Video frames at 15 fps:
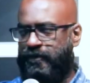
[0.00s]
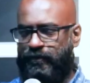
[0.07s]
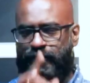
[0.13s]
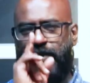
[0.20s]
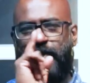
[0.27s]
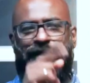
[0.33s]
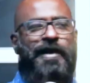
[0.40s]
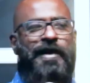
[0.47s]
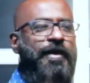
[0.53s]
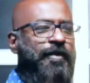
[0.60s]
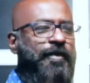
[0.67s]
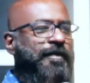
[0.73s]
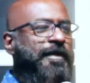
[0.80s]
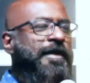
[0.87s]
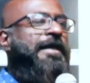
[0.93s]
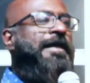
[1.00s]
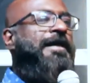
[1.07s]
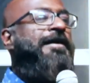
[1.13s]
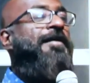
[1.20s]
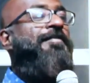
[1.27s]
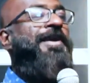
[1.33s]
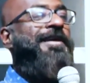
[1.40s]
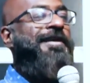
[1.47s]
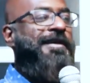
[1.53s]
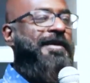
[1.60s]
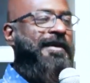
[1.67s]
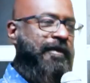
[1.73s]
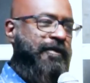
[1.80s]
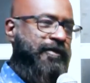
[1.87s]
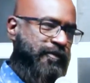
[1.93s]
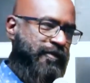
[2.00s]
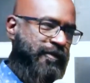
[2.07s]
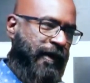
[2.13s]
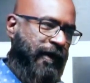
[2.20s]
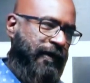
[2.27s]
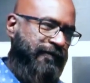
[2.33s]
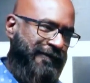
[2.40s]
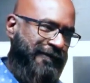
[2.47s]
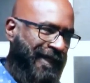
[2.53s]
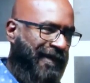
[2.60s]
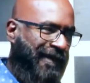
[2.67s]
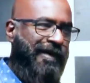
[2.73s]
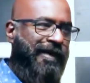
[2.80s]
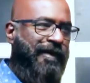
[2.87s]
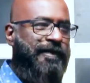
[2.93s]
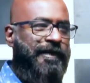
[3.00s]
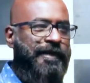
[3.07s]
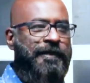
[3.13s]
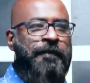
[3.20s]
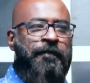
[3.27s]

ஸோ முதல் காரியம் கம்மிங் நியர் டு காட் ரெண்டாவது